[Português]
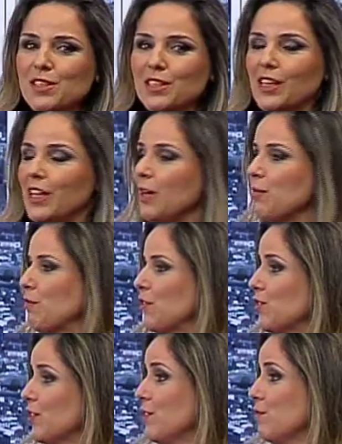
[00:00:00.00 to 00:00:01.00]
cinema, faz
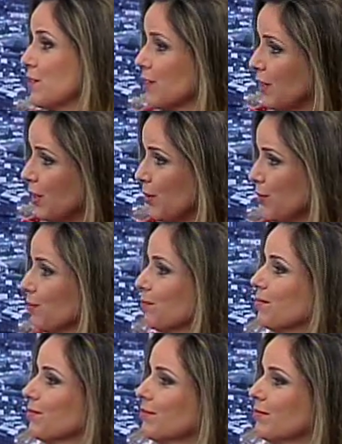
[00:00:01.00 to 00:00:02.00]
televisão,
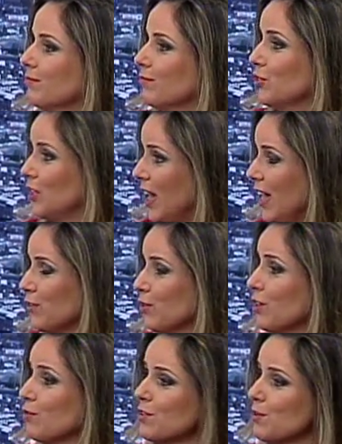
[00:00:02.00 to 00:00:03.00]
é, teatro. Eu... O
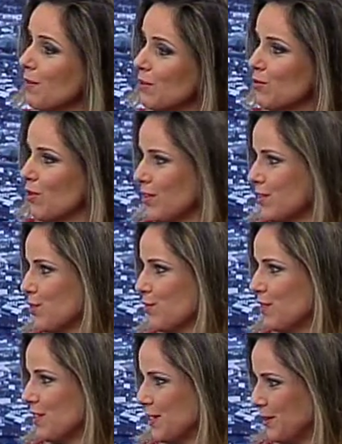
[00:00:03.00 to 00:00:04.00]
que, que você mais gosta de
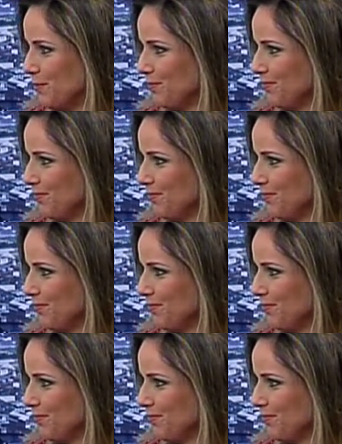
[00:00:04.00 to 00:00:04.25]
fazer?